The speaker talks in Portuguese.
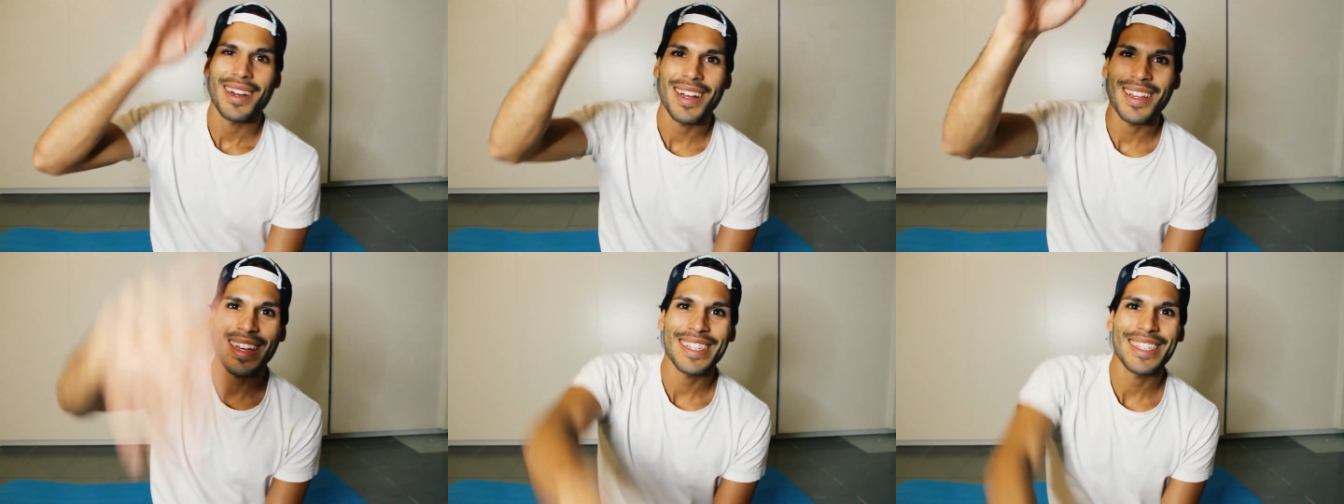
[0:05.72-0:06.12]

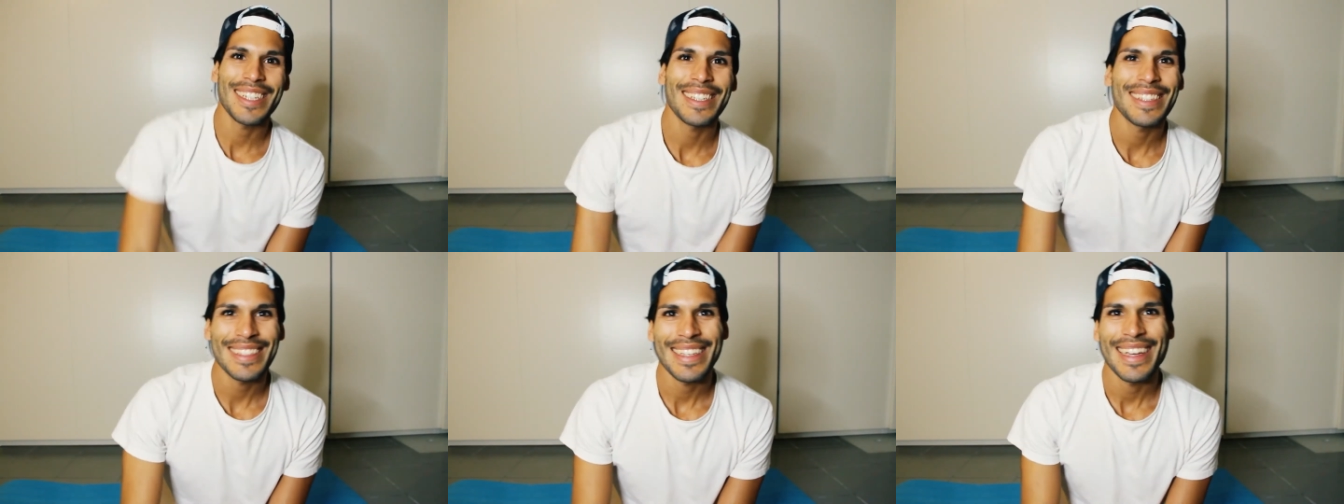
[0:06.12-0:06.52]
Olá,
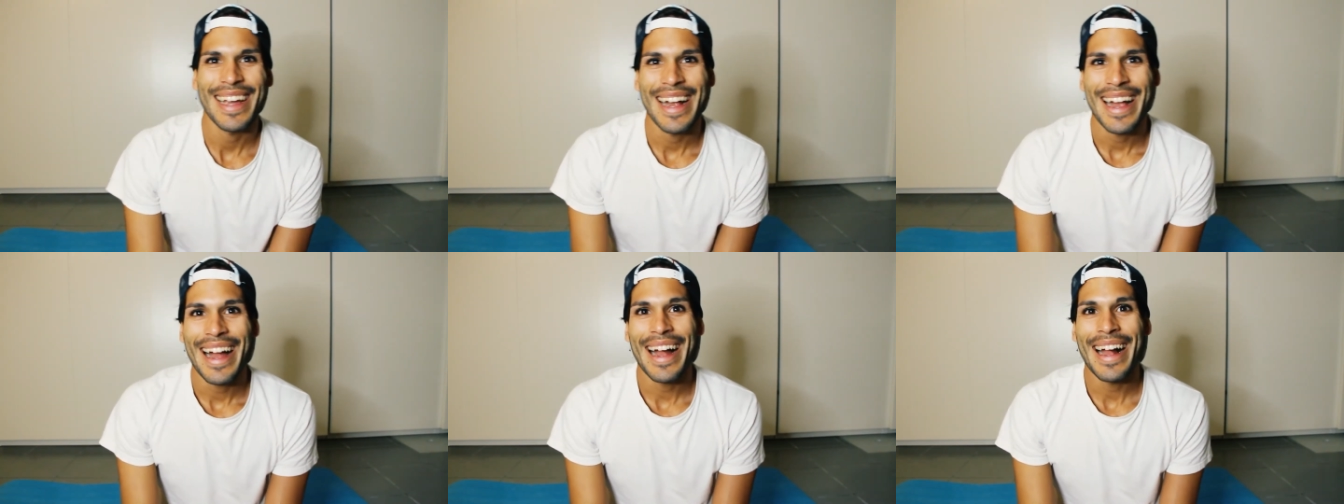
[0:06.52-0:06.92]
gente!
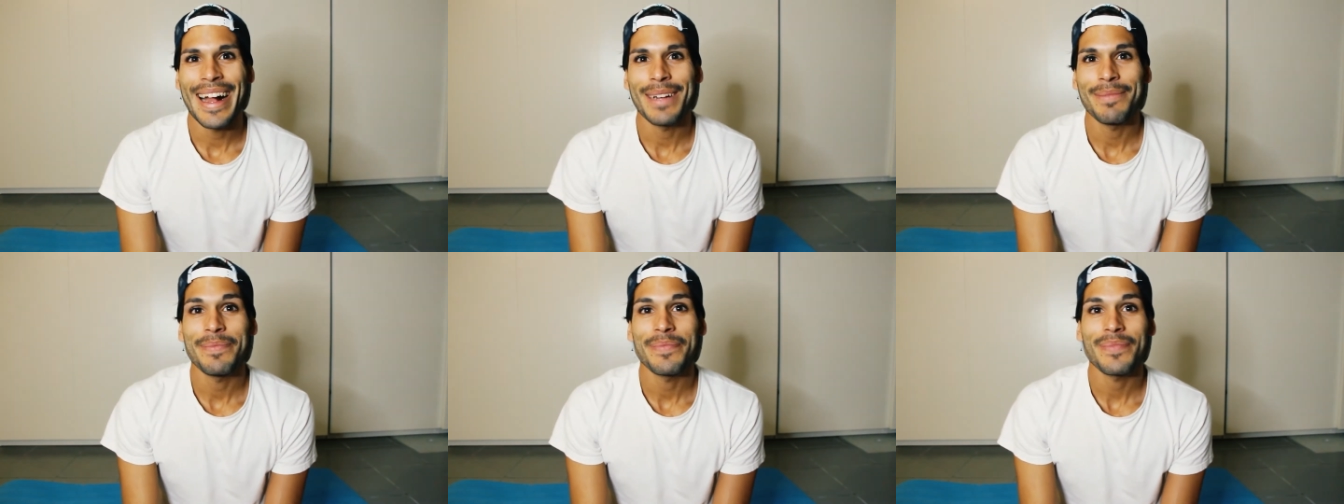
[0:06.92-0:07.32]

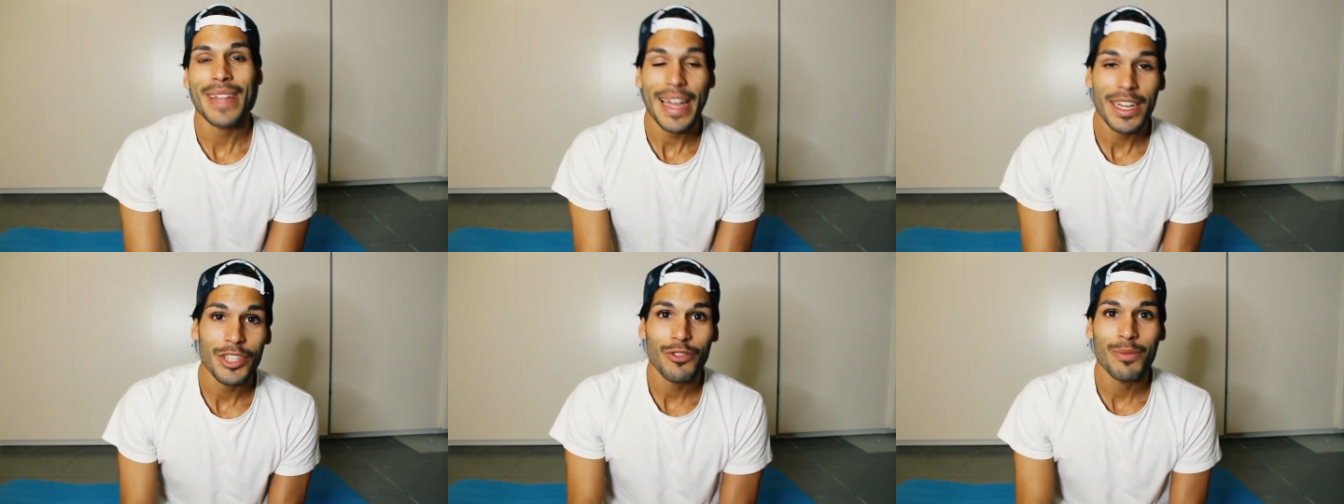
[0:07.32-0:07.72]
Um,
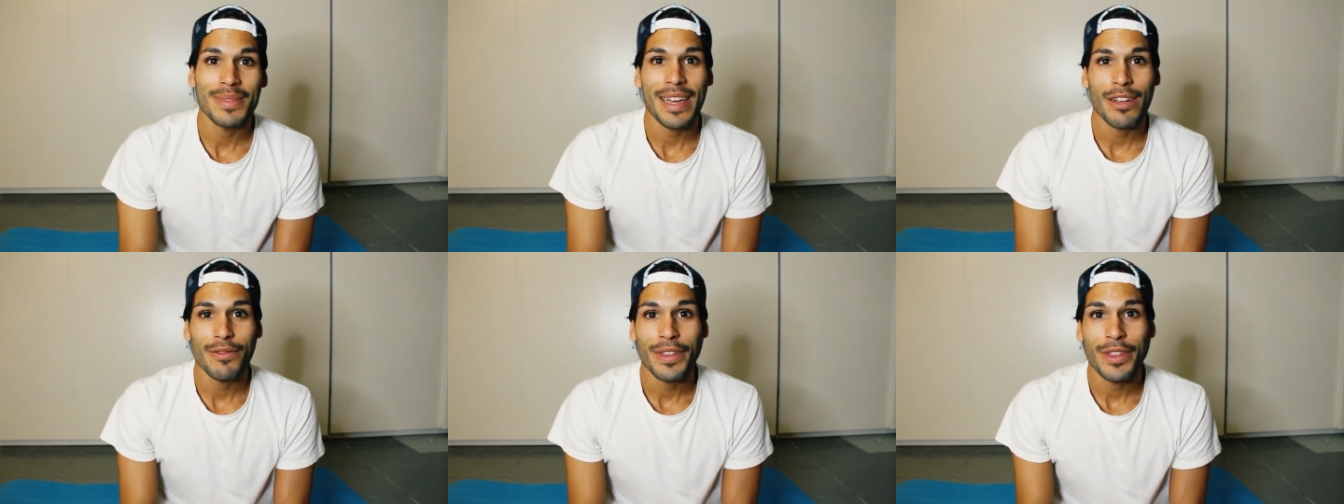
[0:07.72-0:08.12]
antes de
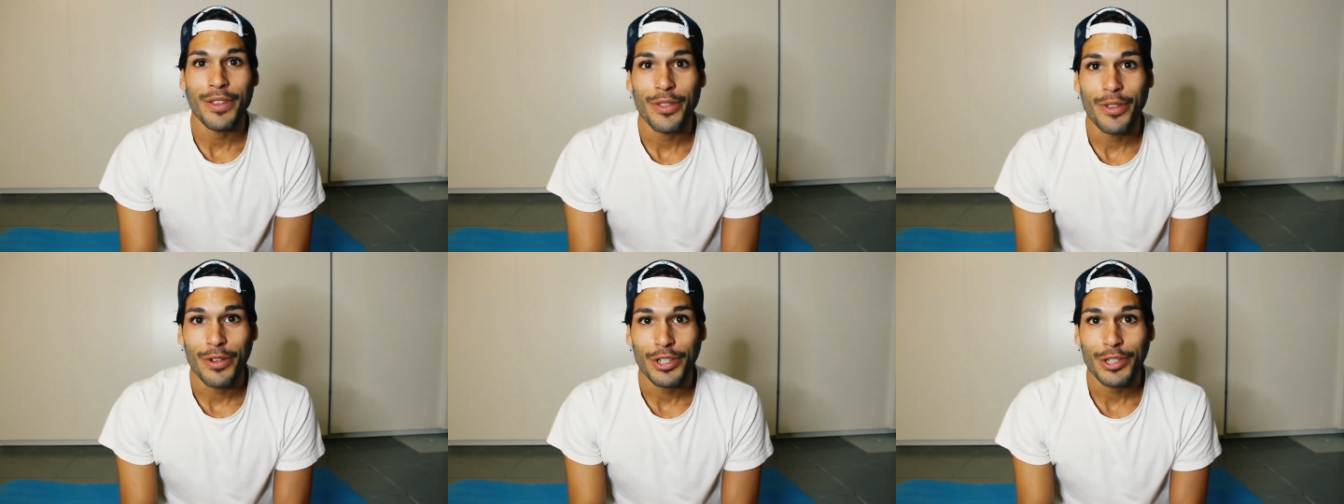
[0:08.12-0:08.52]
começar o vídeo
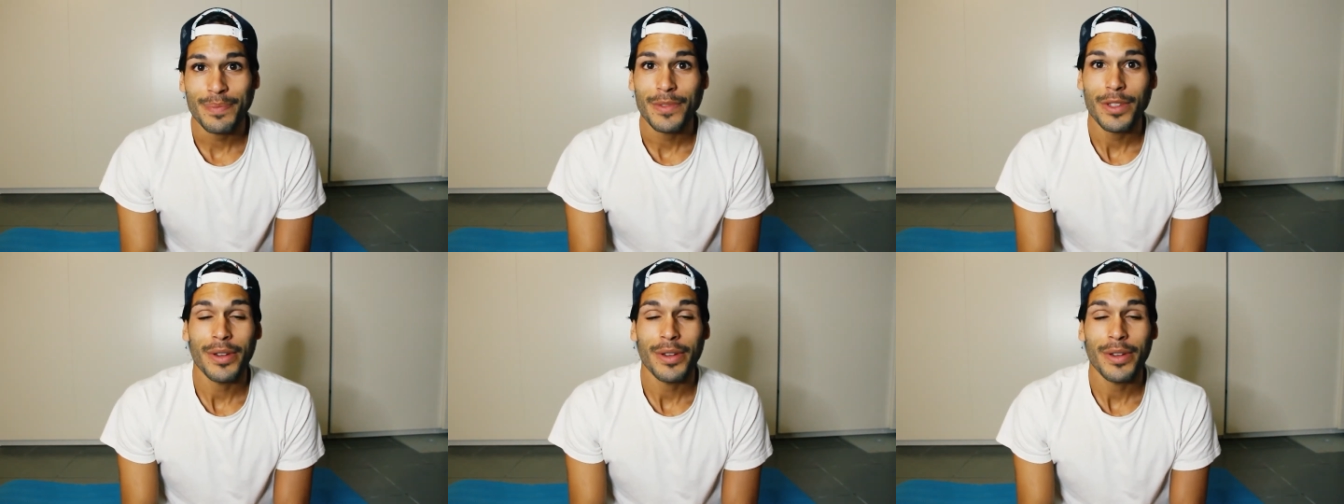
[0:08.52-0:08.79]
de hoje,